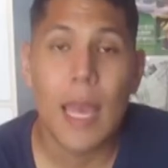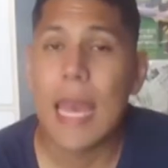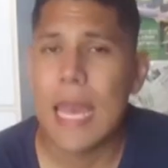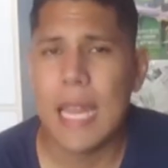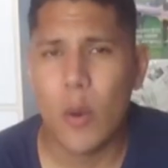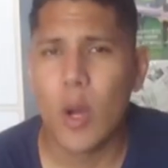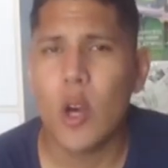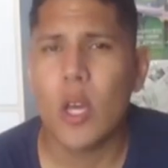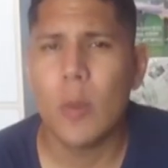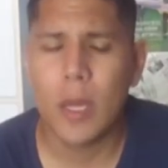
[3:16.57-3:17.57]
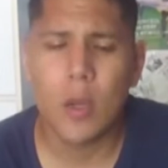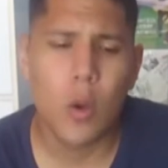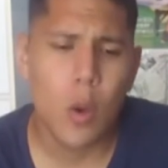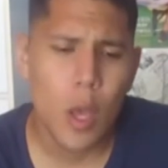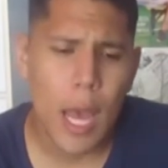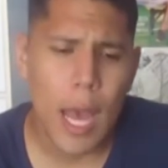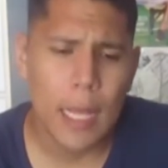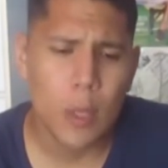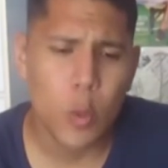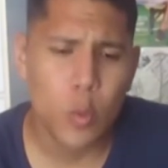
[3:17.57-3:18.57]
El abogado del banco,
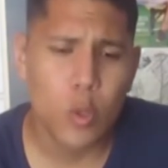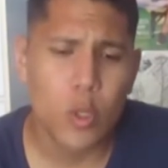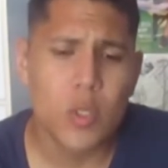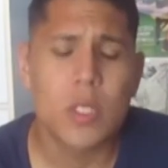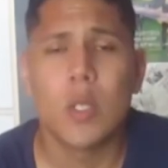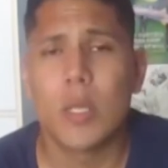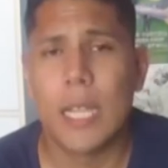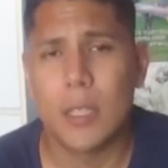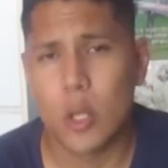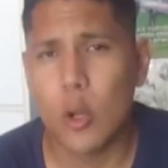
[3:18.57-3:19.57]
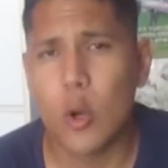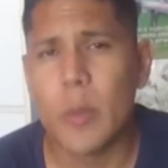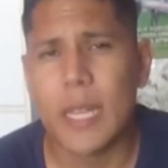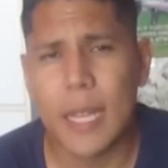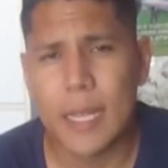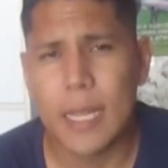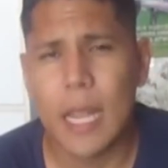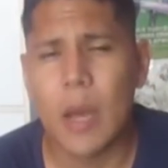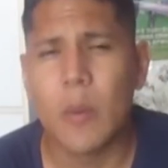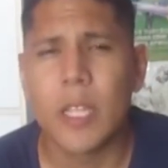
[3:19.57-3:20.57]
Aldo Burgos, dijo que el astrólogo Miguel Ángel
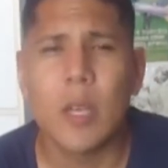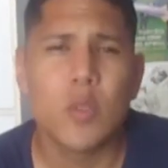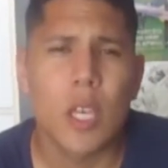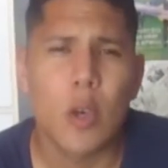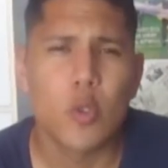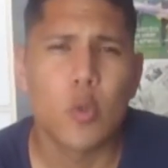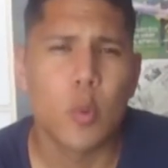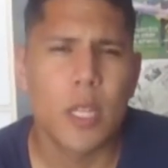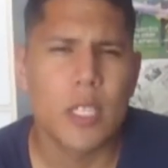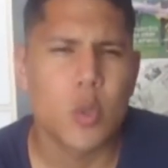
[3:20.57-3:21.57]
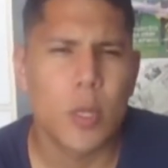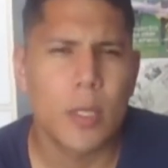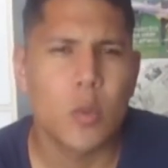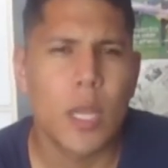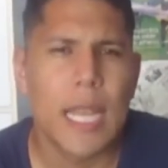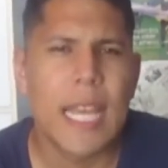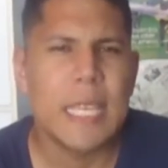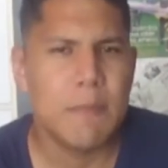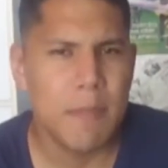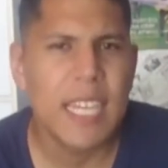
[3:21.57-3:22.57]
habría usado sus poderes sobrenaturales y
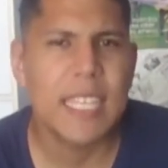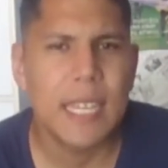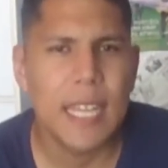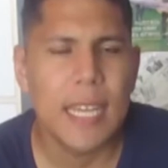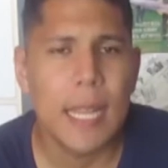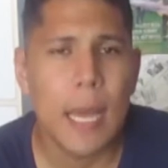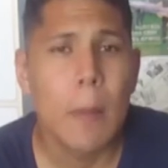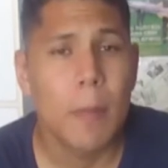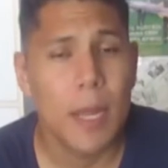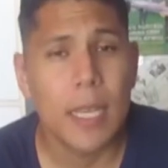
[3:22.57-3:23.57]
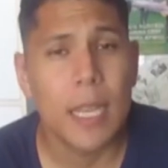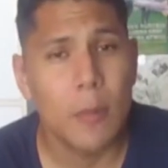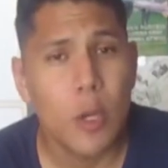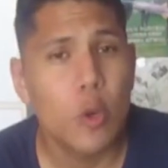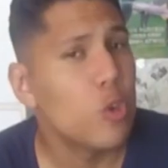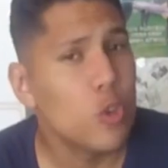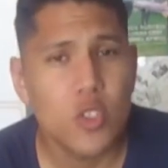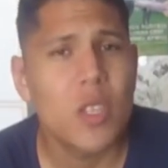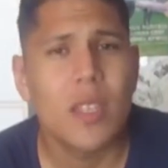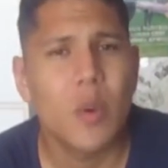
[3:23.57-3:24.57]
magia negra para que el banco no se
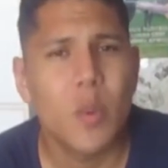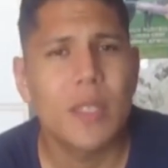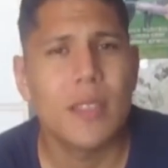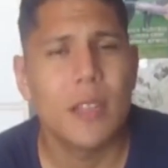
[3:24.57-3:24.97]
diera cuenta del